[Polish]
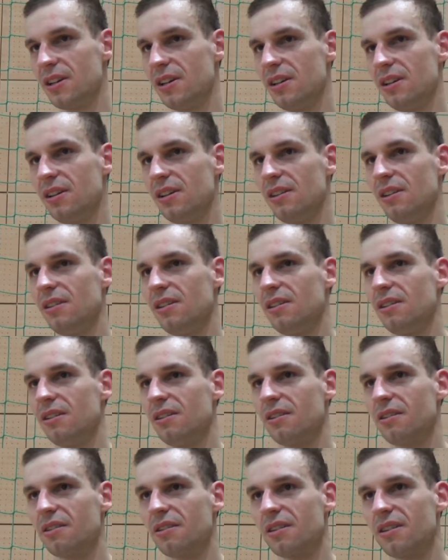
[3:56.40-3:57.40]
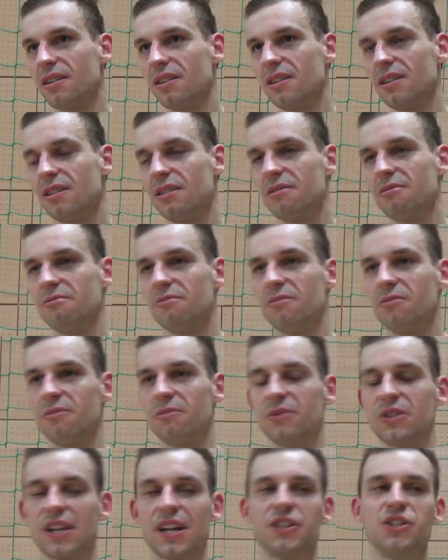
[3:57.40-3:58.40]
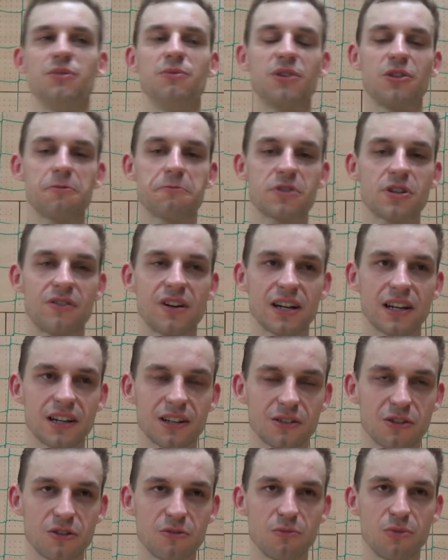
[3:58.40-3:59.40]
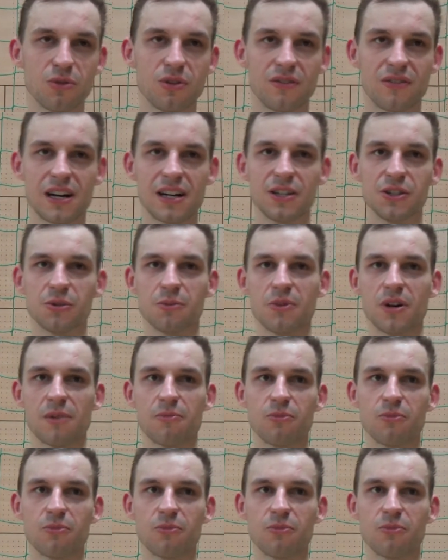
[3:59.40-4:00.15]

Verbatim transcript: i tracimy tą przewagę, którą budowaliśmy, a